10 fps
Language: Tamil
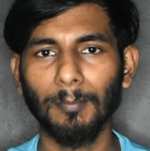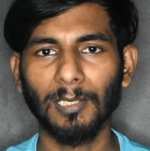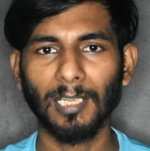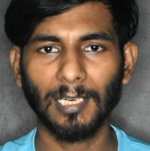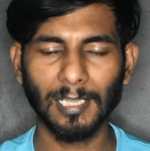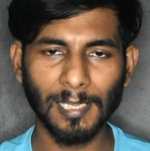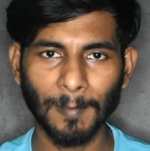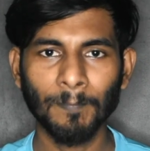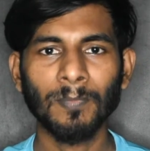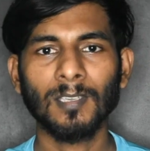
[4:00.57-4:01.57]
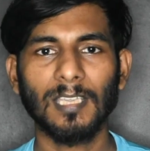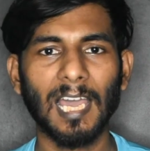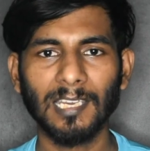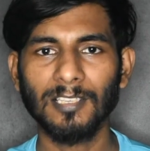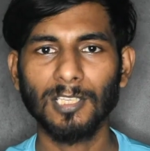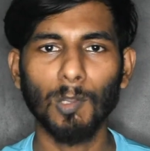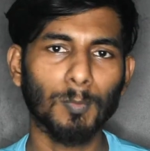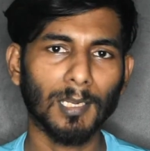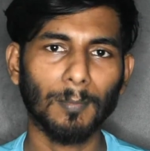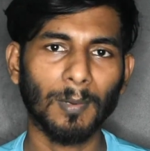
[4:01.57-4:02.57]
என்ன பண்ணிட்டாங்கன்னா யாரையும் சேவ்
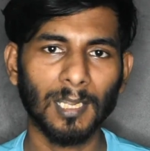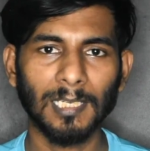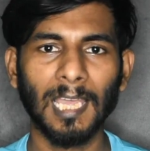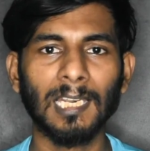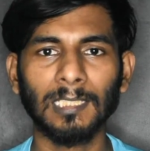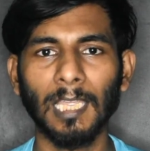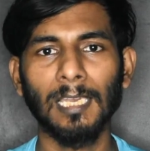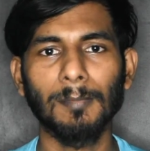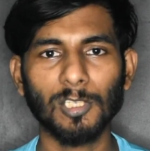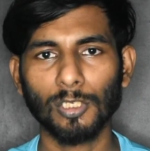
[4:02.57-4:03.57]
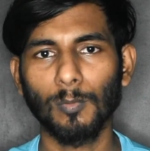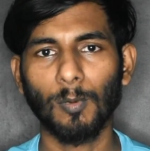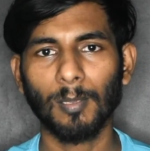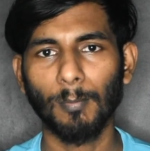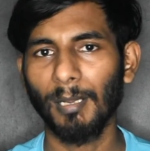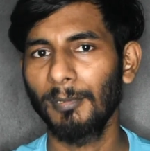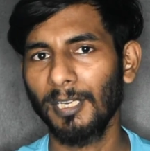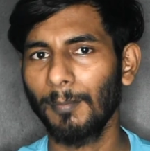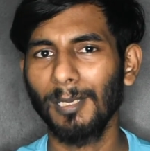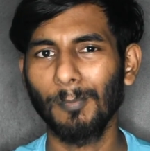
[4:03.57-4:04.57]
பண்ணலப்பா டேரெக்டாக எலிமினேஷனுக்கு போகிறப்பா
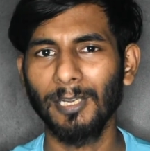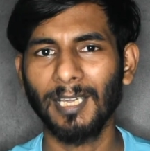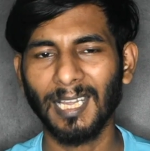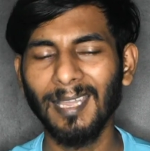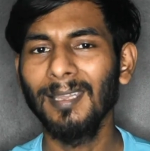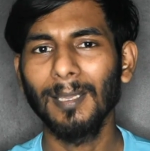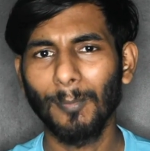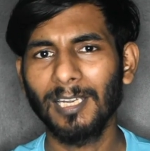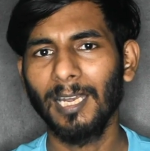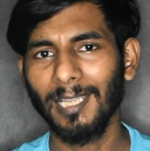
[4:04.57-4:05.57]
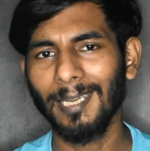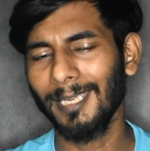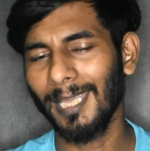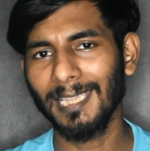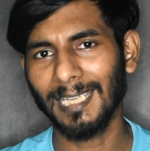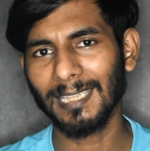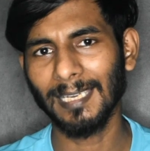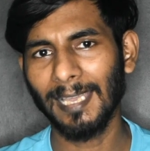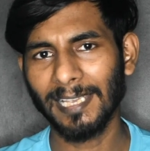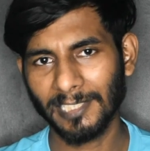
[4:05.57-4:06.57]
அப்படின்ற மாதிரி போயிட்டாங்க பட் எனக்கு என்ன நான் இந்த
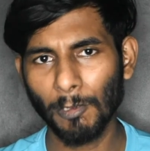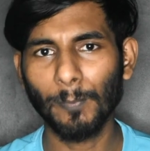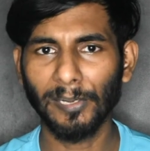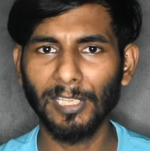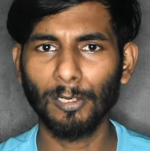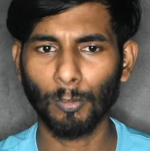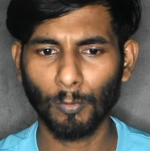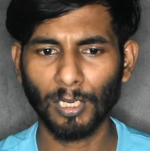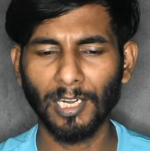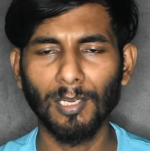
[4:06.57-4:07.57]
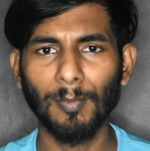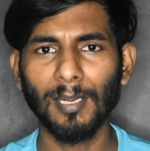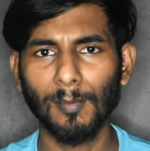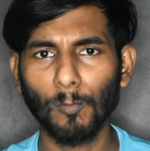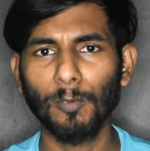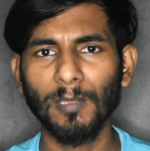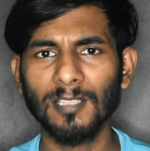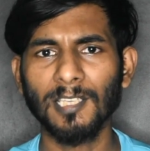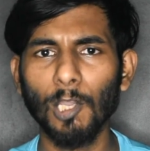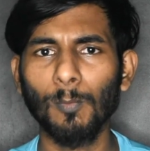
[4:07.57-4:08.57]
இடத்துல சேவ் பண்ணியிருக்கணும் ஒரு ரெண்டு பேர் இல்லை மூணு
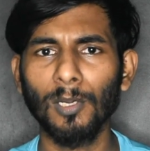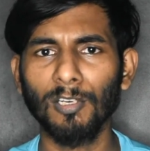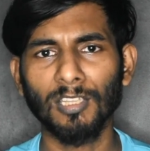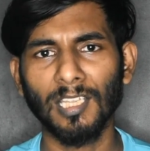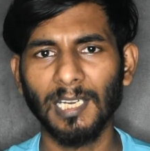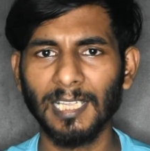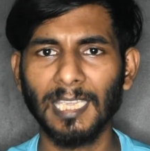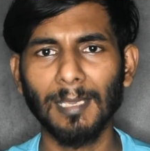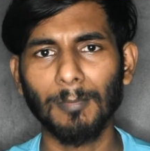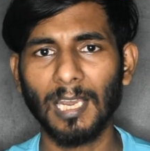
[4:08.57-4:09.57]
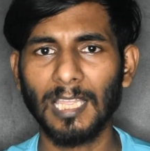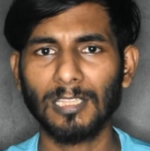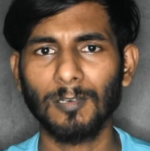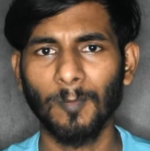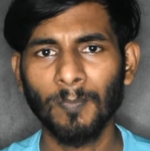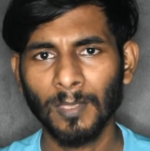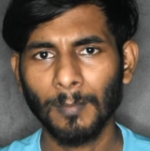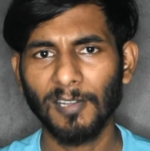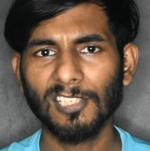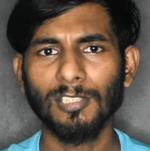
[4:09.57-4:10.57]
பேர் சேவ் பண்ணிட்டு இருந்தீங்கன்னா கேம் நல்லா இருந்திருக்கும்
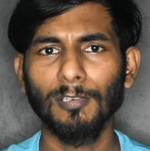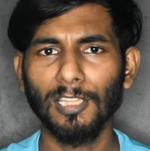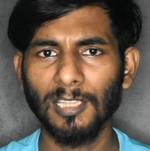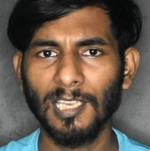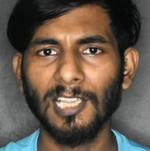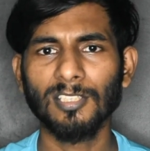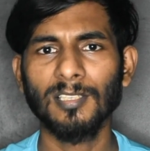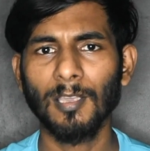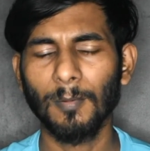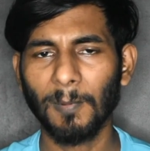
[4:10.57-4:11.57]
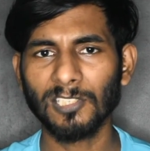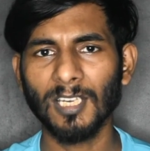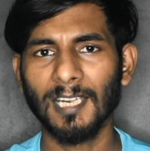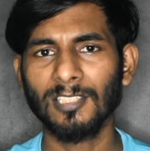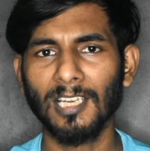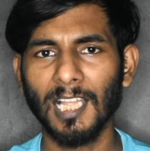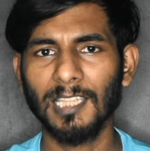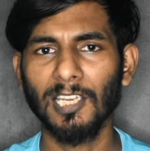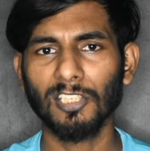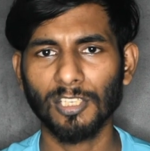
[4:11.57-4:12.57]
ஃபஸ்ட்டு வந்து தினேஷ் சேவ் ஃபஸ்ட்டு அர்ச்சனா
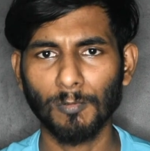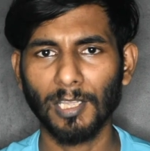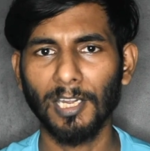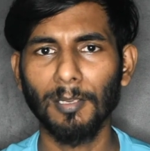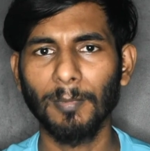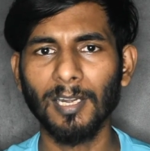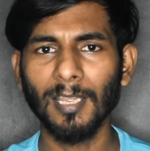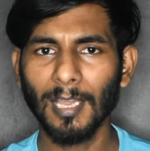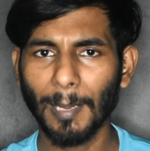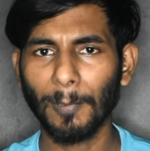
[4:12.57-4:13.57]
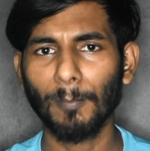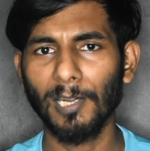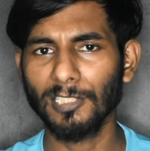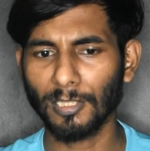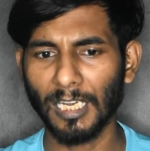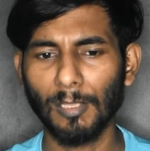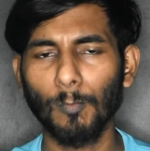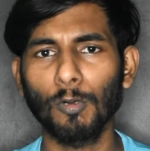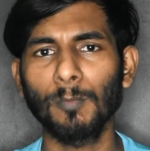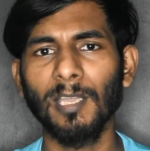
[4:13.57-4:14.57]
தினேஷ் இவங்க ரெண்டு பேர் அப்புறம் மணிச்சந்திரன்
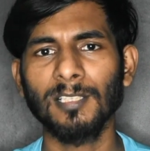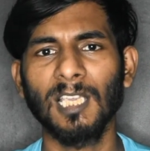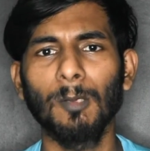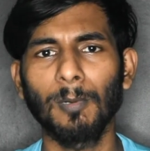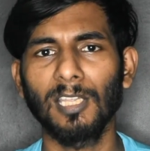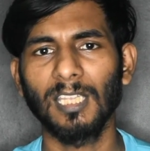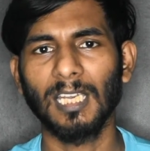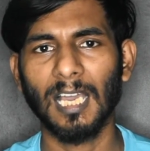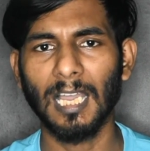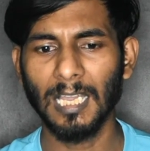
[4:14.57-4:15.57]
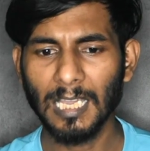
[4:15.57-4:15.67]
இந்த மூணு பேர் சேவ் பண்ணியிருந்தீங்கன்னா